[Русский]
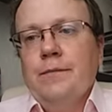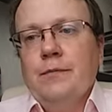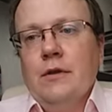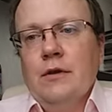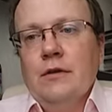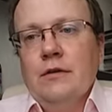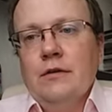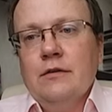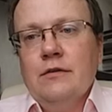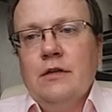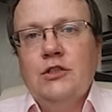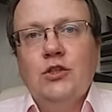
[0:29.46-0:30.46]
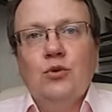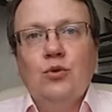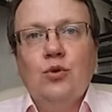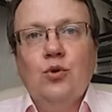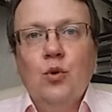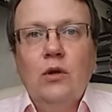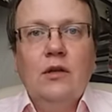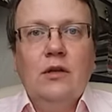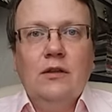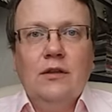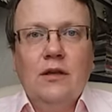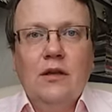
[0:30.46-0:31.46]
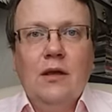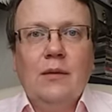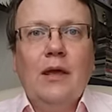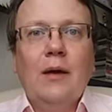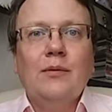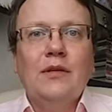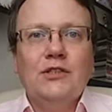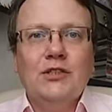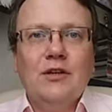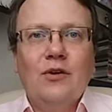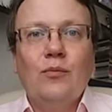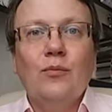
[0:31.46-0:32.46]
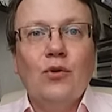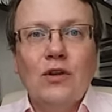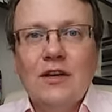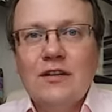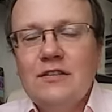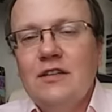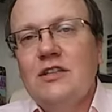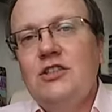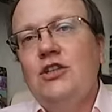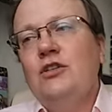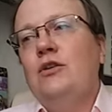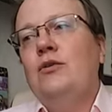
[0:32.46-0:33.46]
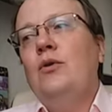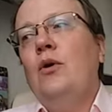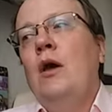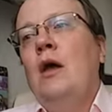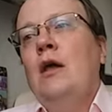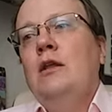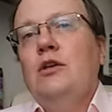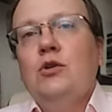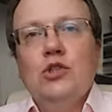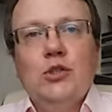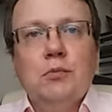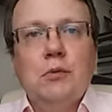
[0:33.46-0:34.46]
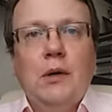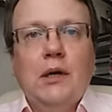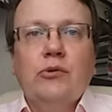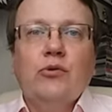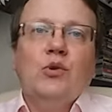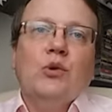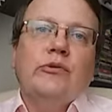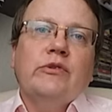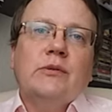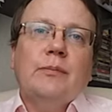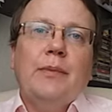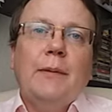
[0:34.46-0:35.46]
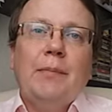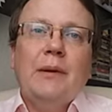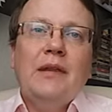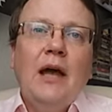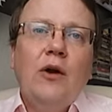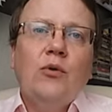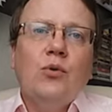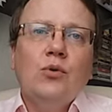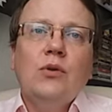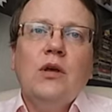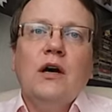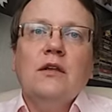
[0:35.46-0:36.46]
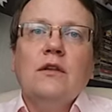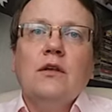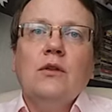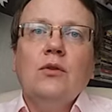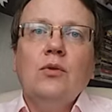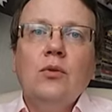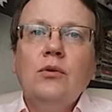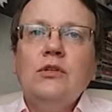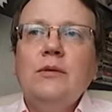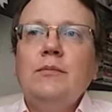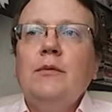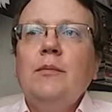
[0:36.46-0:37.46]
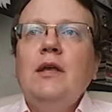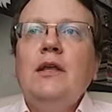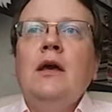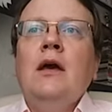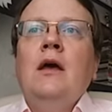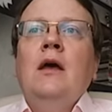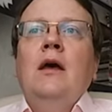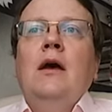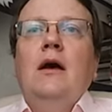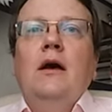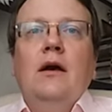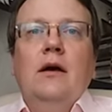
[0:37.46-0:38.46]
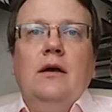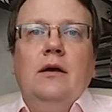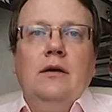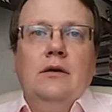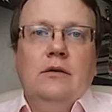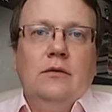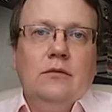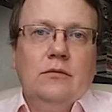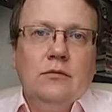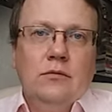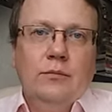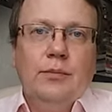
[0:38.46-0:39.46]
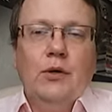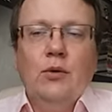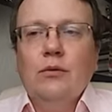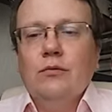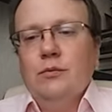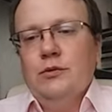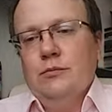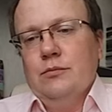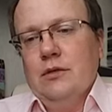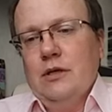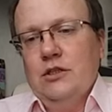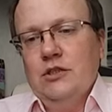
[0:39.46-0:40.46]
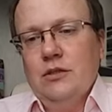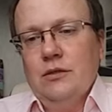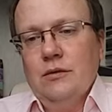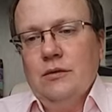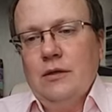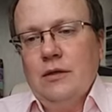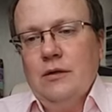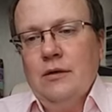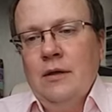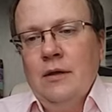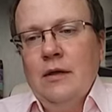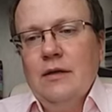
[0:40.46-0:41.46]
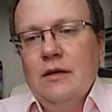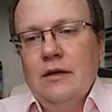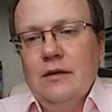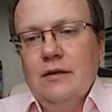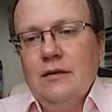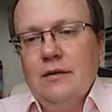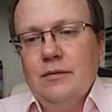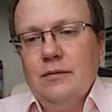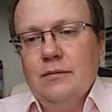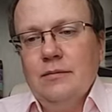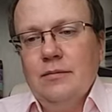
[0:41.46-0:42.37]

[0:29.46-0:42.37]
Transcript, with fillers: э, значительную роль, и, я, я бы даже сказал, более значительную. Не то чтобы Майкл Дуглас пропадал куда-то, но, тем не менее, ну, порой, в общем, конечно, так Э,